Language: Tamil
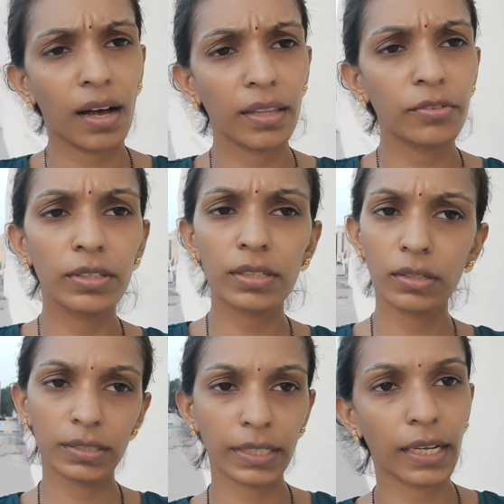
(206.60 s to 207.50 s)
அது வந்து
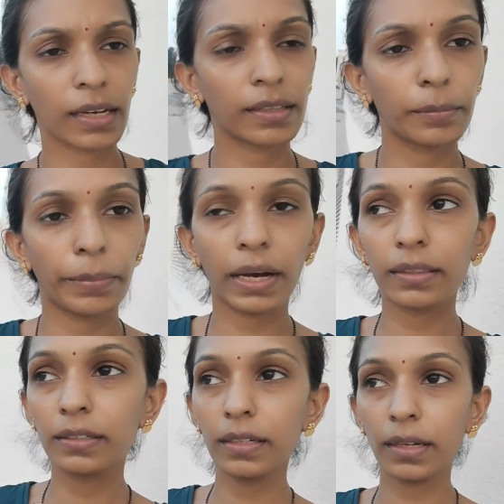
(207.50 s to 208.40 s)
செட் ஆகுதான்னு
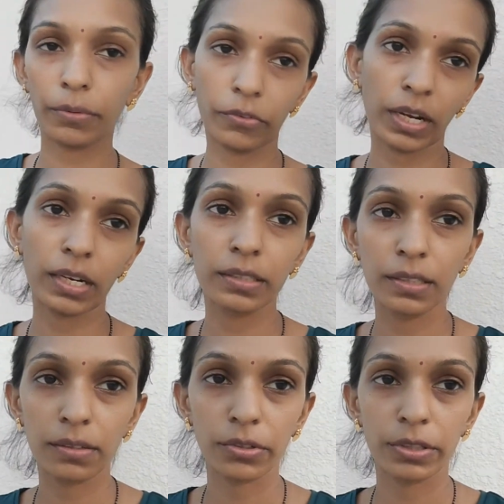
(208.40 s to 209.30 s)
பார்த்துட்டு நம்ம வந்து
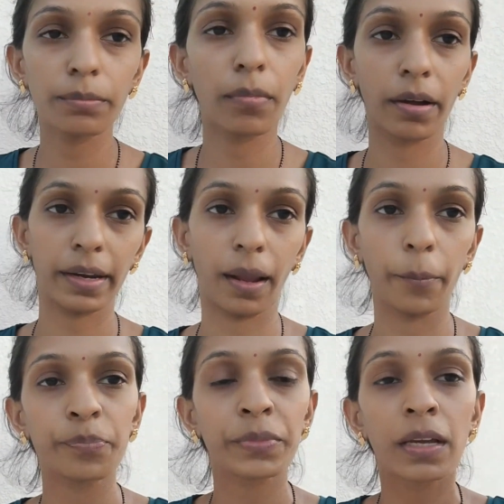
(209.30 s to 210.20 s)
அடுத்ததுக்கு வந்து மாறிக்கலாம்
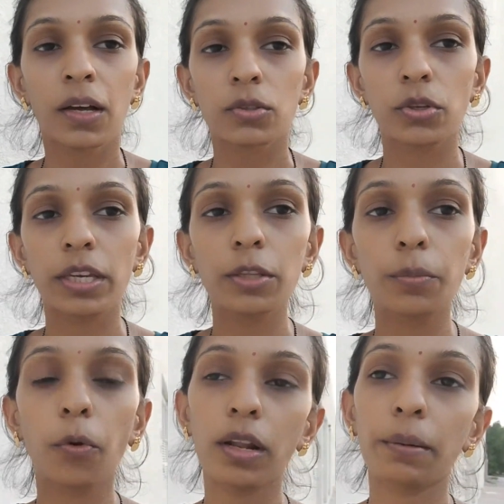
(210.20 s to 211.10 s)
ஸோ இது
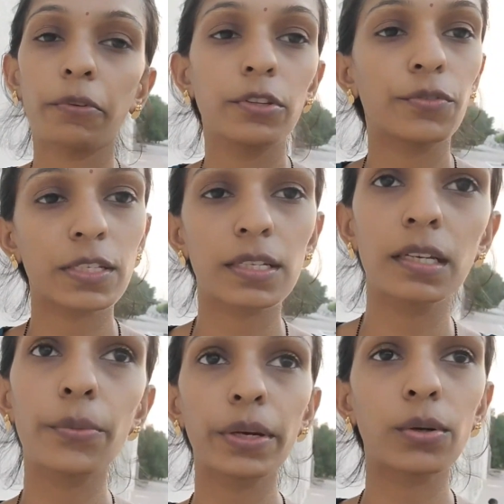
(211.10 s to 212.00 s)
போல் நம்ம வந்து ஃபஸ்ட்டு
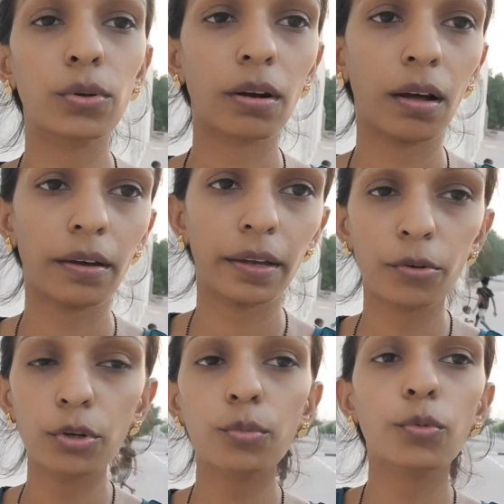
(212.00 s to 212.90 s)
லிக்விட் கொடுக்கலாம்
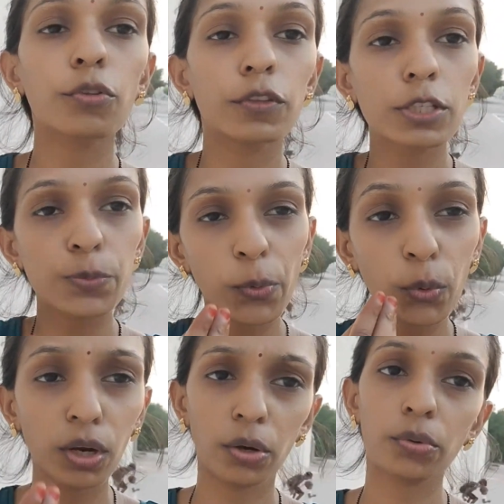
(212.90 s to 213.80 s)
கொடுக்கும்போது வந்து
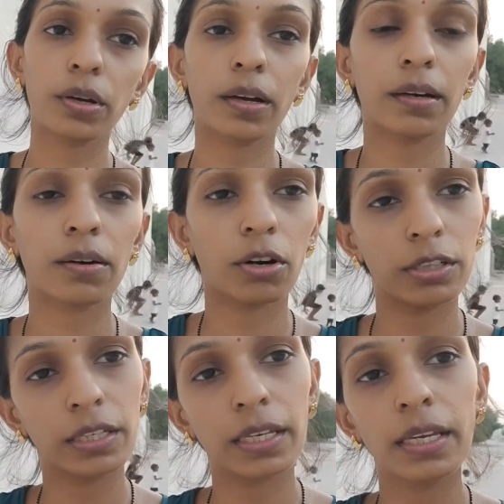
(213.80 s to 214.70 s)
ஸ்பூனில் கொடுங்க
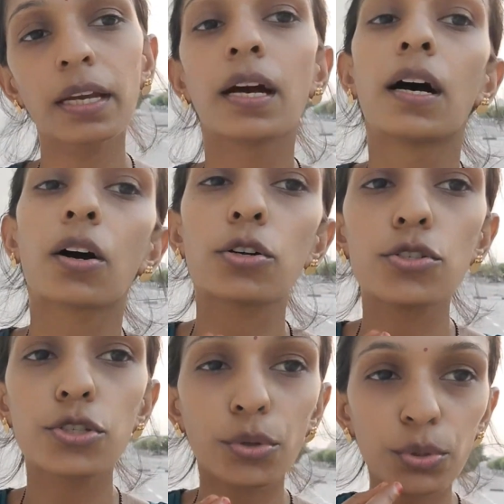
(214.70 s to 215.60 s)
குழந்தைக்கு
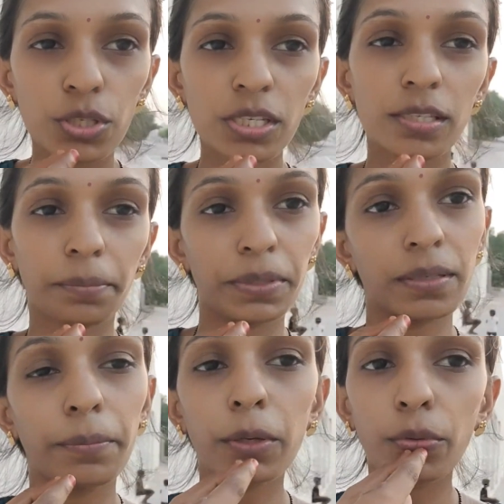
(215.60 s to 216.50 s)
கொஞ்சம் குடித்து சப்பி
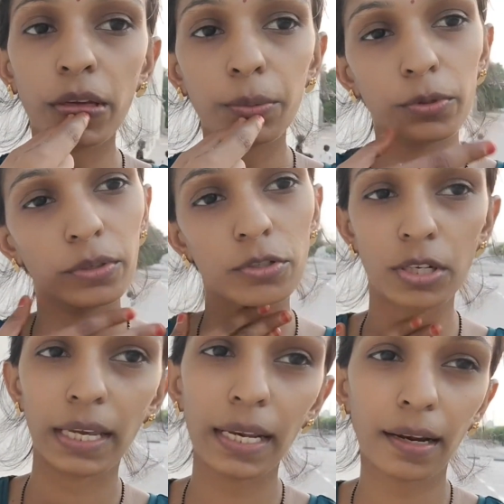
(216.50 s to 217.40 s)
சப்பி குடிக்கும்போது
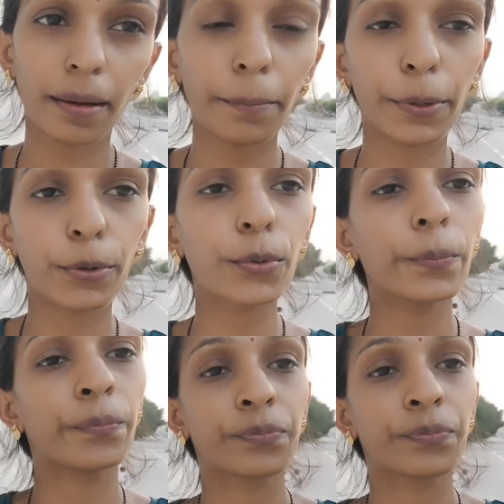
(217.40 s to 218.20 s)
கொஞ்சம் கீழெல்லாம் படும்